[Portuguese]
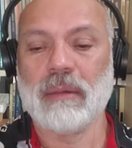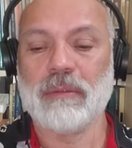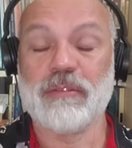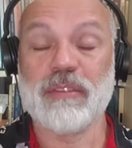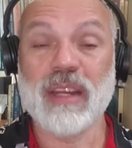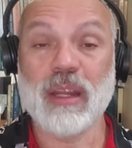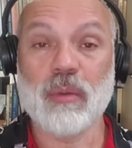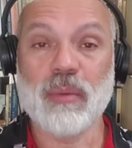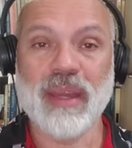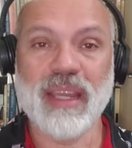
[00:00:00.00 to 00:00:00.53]

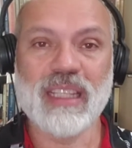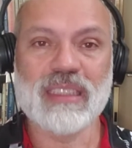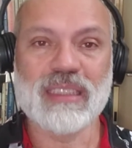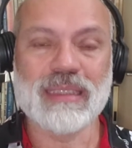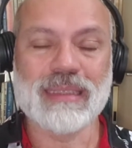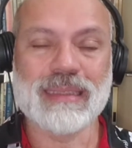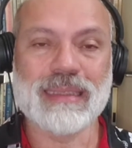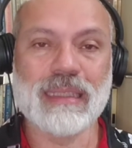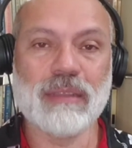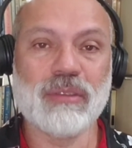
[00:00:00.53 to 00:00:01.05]

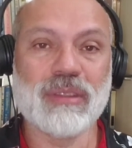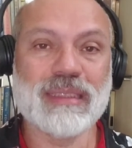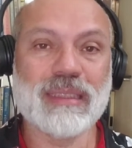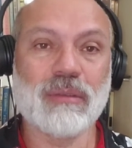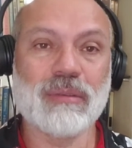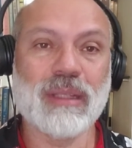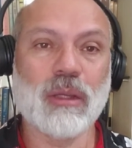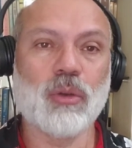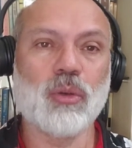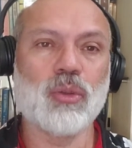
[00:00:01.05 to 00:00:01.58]
frequentes e você
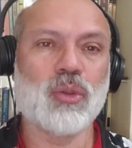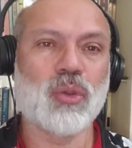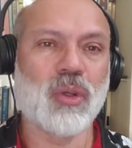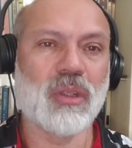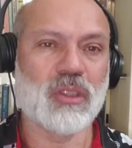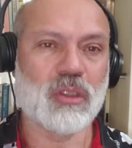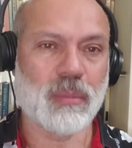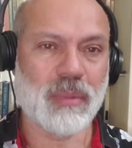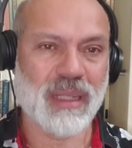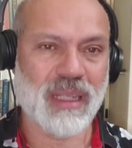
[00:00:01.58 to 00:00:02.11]
não tem
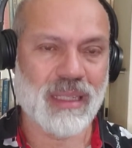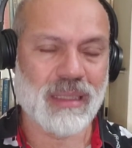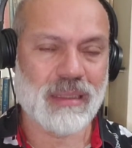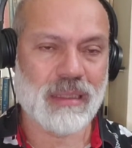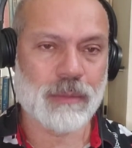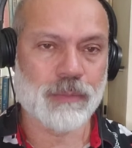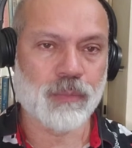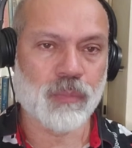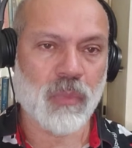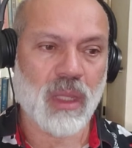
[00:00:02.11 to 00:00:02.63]
controle sobre
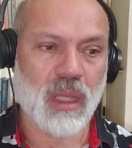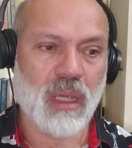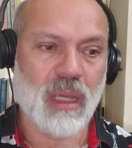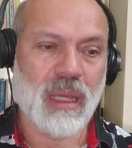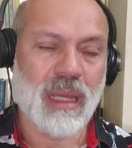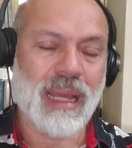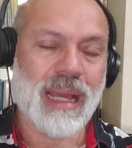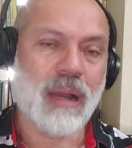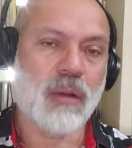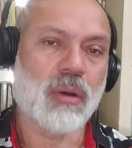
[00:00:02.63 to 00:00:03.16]
eles.
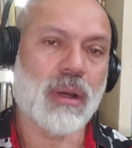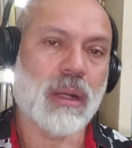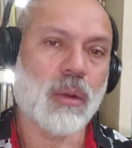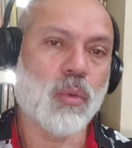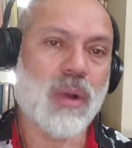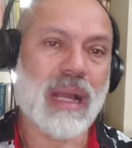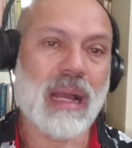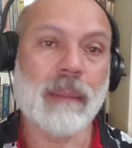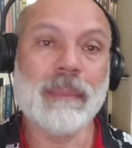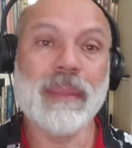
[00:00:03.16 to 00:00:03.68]
Agora,
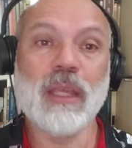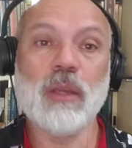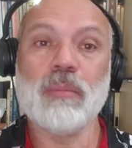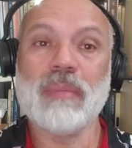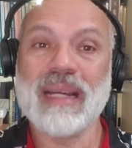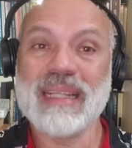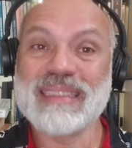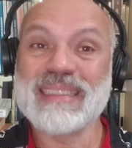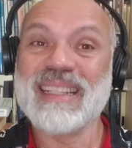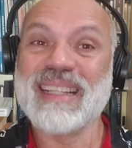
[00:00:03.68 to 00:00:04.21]
o caminho
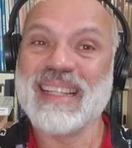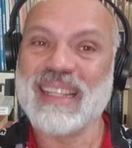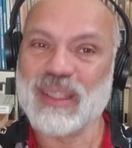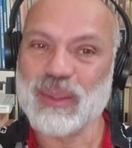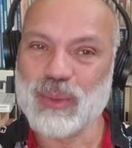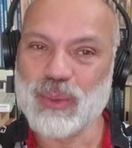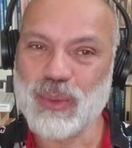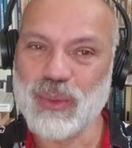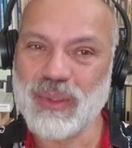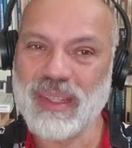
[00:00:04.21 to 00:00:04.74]
mais
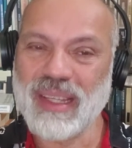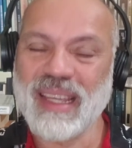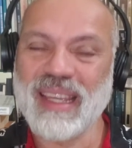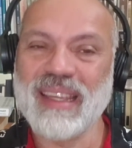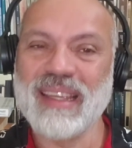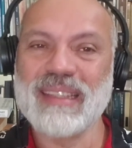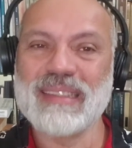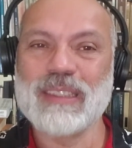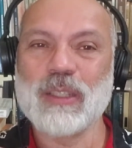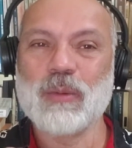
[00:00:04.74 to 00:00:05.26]
lento é
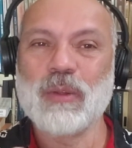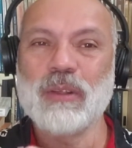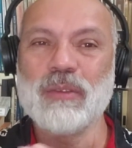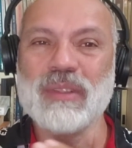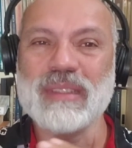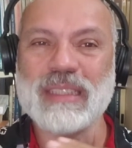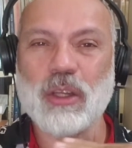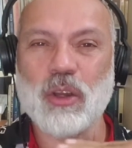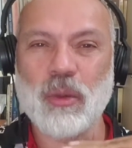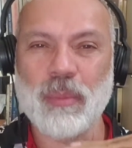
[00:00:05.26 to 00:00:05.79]
esse quando
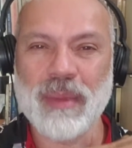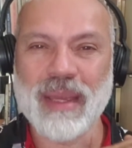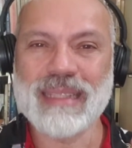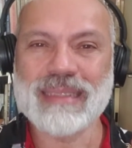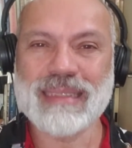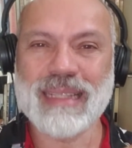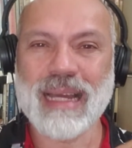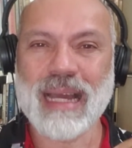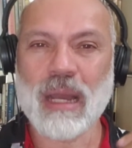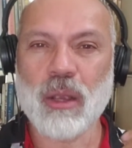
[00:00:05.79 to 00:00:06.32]
você
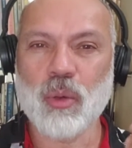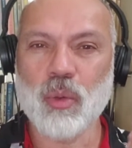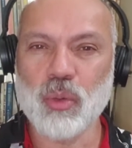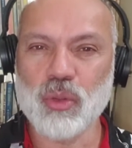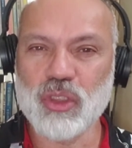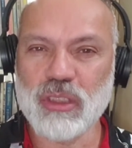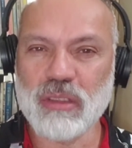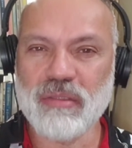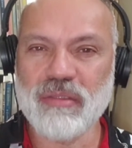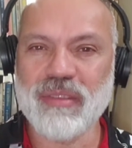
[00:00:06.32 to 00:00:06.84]
começa a
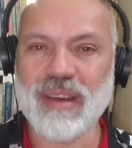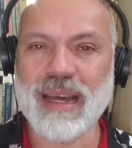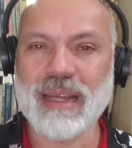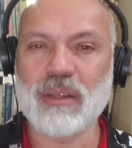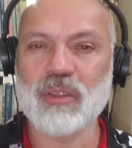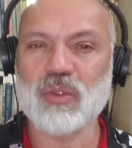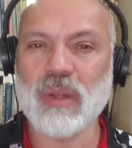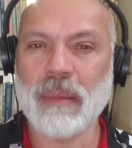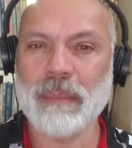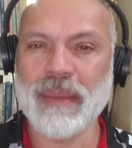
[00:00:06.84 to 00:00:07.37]
cultivar
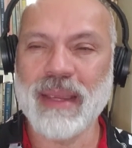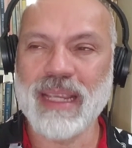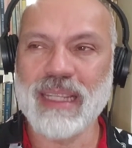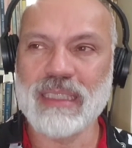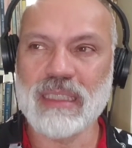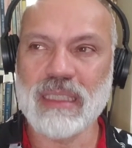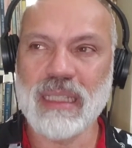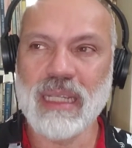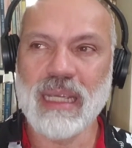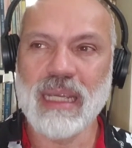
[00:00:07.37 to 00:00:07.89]
na sua
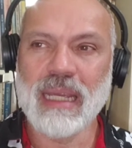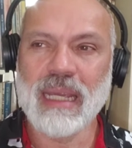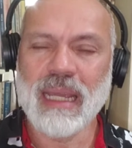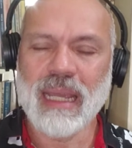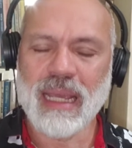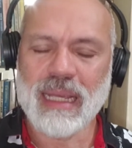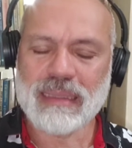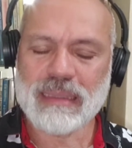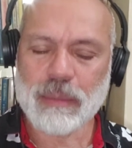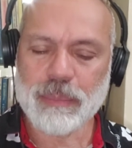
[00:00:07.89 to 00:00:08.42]
mente
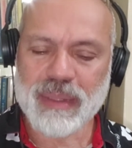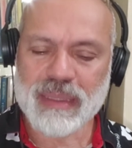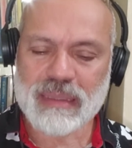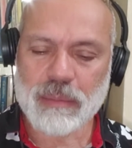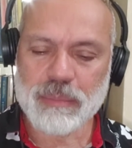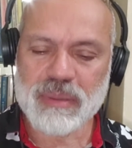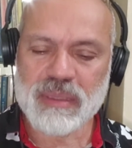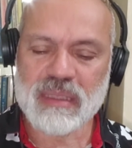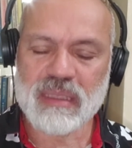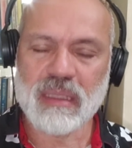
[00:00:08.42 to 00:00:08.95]
essa
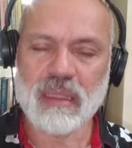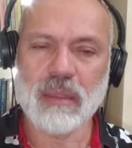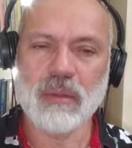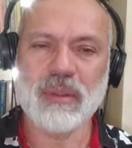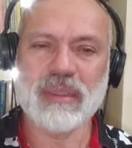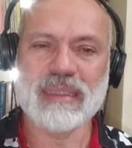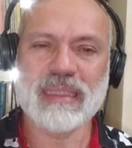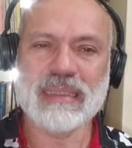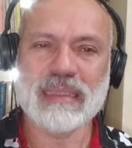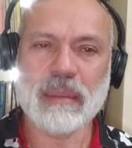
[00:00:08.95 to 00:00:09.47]

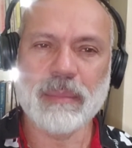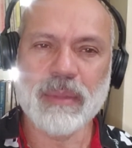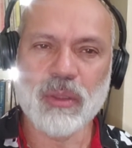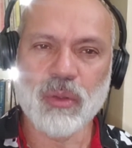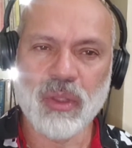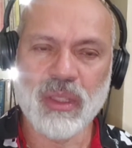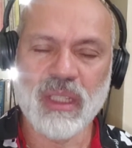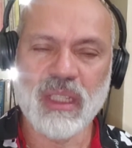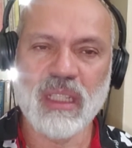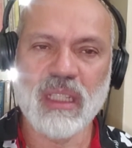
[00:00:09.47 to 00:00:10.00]
percepção, essa
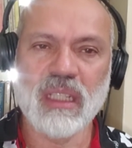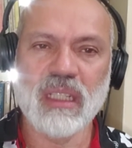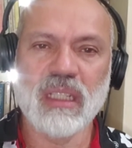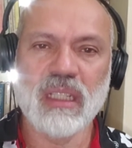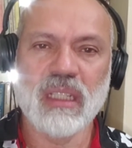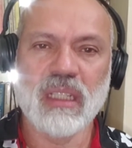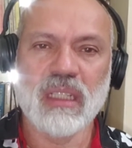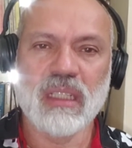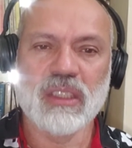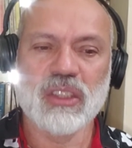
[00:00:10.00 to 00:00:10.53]
sabedoria
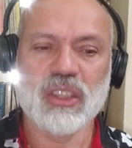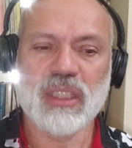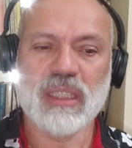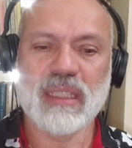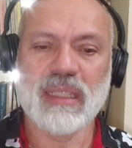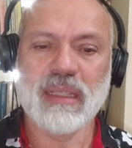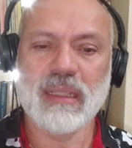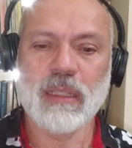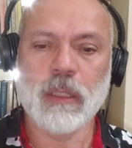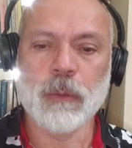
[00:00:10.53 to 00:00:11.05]
de
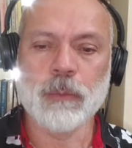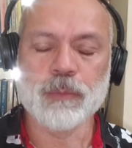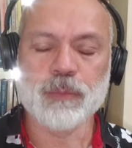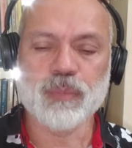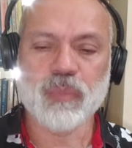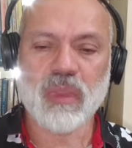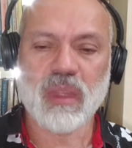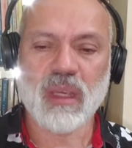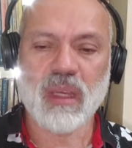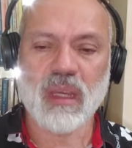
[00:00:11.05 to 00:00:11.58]
que
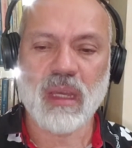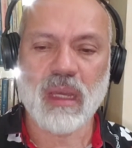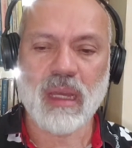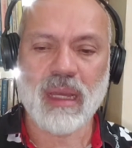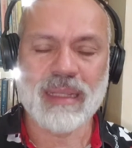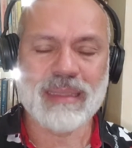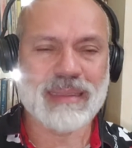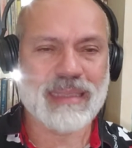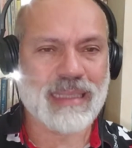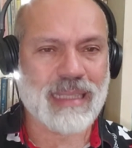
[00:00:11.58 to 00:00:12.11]
é,
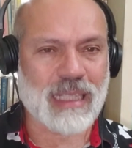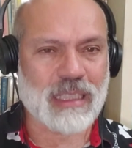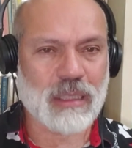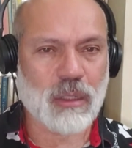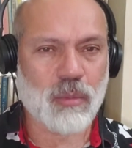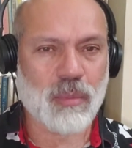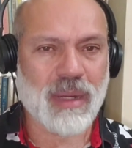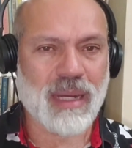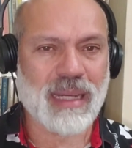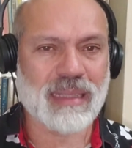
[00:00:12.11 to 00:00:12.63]
a ansiedade
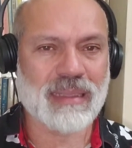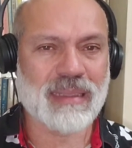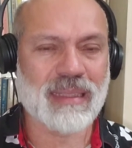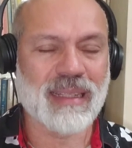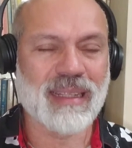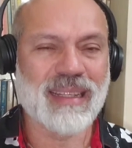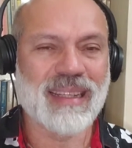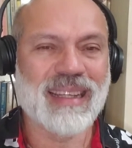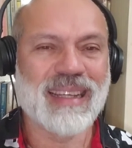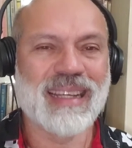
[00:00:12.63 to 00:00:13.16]
não
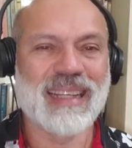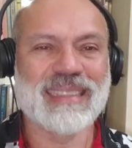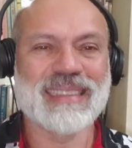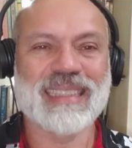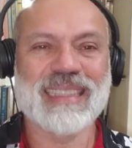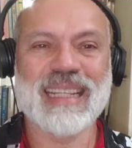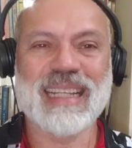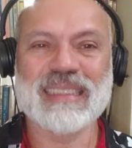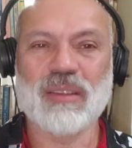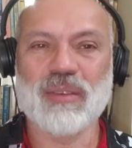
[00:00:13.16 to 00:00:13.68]
mata, a
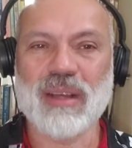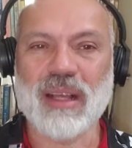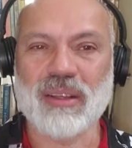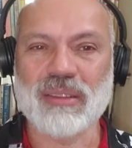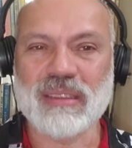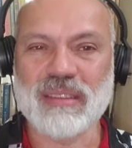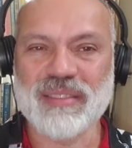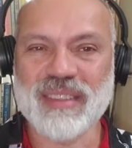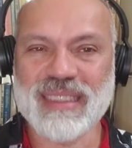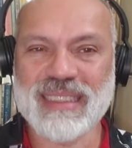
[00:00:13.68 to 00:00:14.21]
ansiedade não
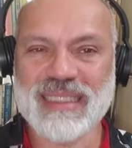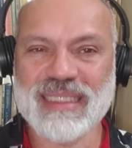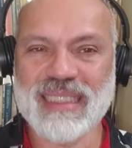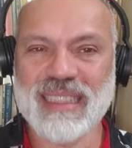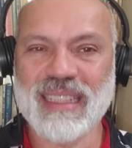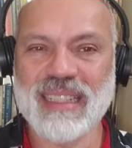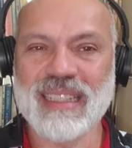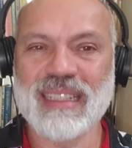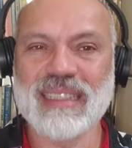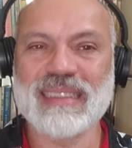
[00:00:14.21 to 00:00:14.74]
causa
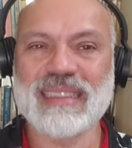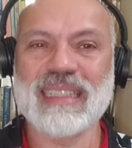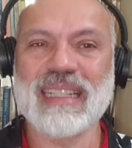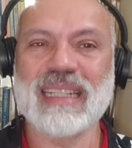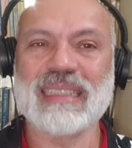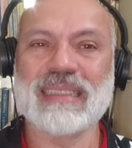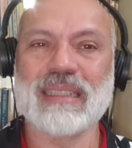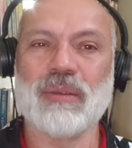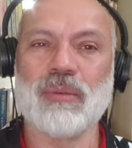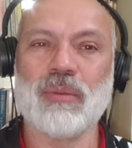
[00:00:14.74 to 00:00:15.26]
VC, a
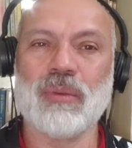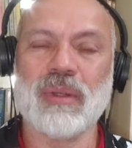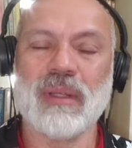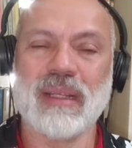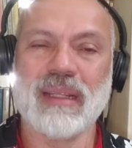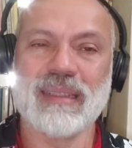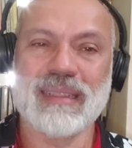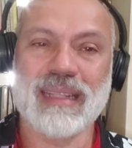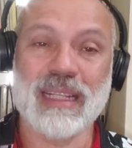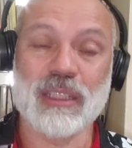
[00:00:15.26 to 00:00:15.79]
ansiedade não
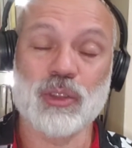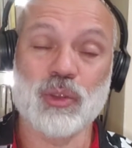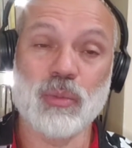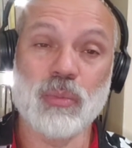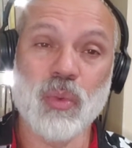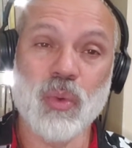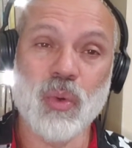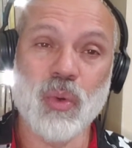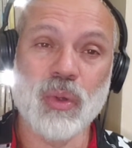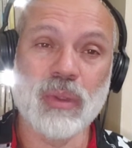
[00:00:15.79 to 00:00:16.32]
traz
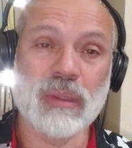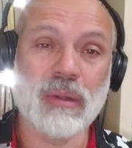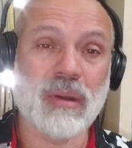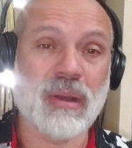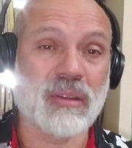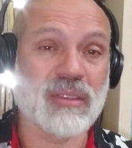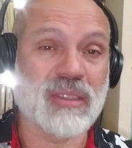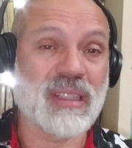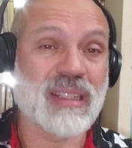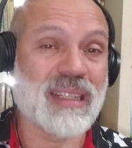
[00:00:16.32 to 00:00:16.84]
tumor, não
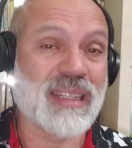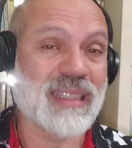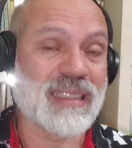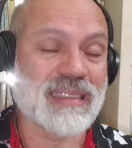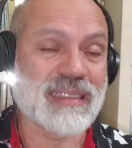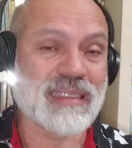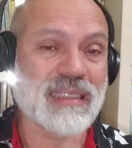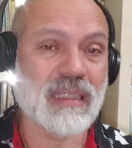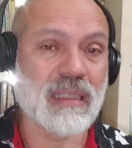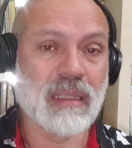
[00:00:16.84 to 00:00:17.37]
causa
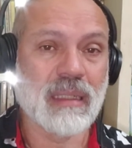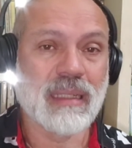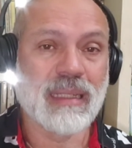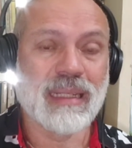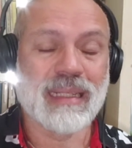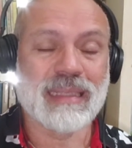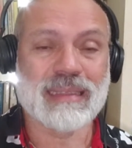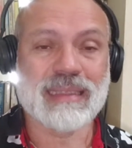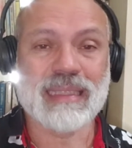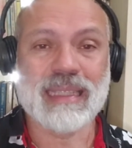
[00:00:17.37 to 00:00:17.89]
câncer.
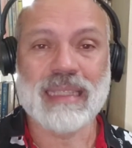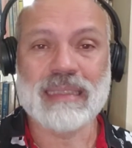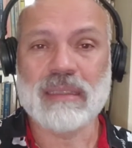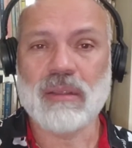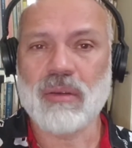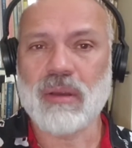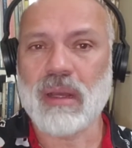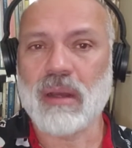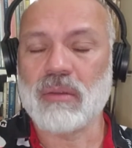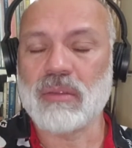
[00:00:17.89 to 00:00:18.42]
A ansiedade
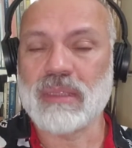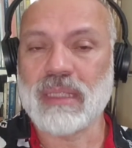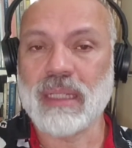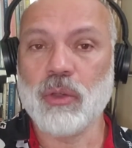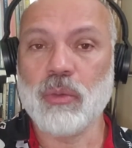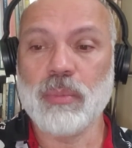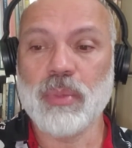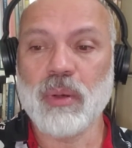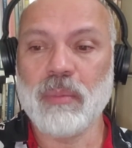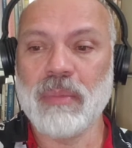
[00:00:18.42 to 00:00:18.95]
não causa
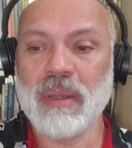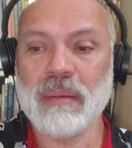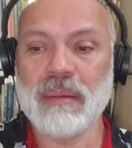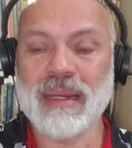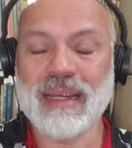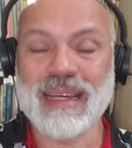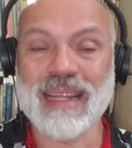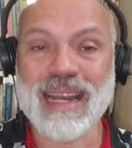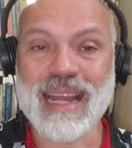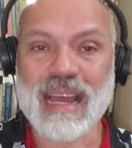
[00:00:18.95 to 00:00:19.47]
nenhum problema
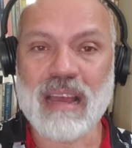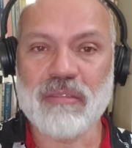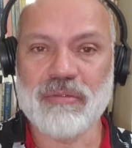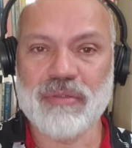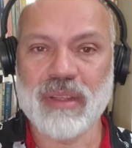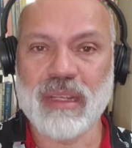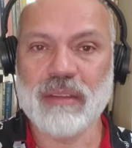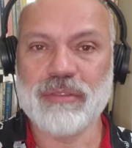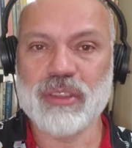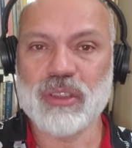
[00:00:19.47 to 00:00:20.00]

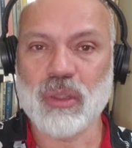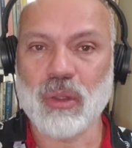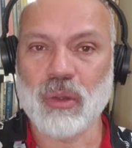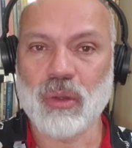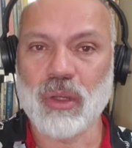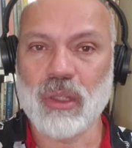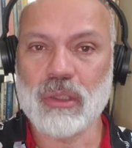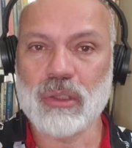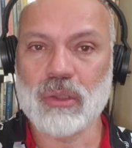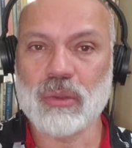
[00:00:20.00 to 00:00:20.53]
grave, nem
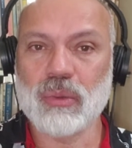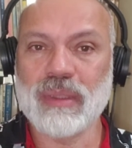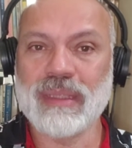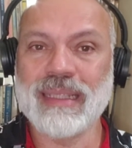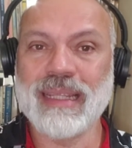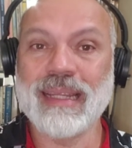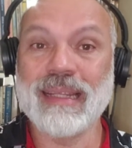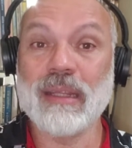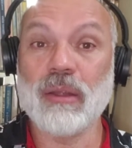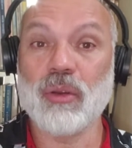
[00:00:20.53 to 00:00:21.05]
fisiológico e
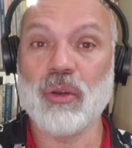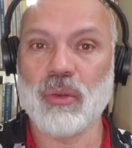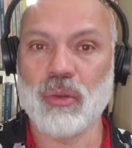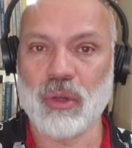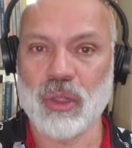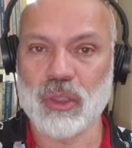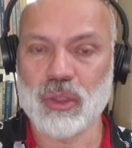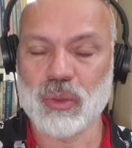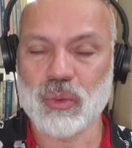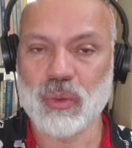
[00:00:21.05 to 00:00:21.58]
nem
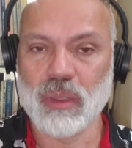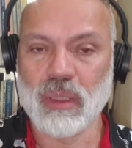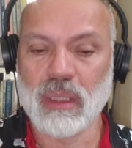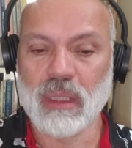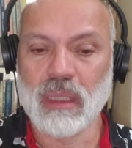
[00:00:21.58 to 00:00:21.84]
neurológico.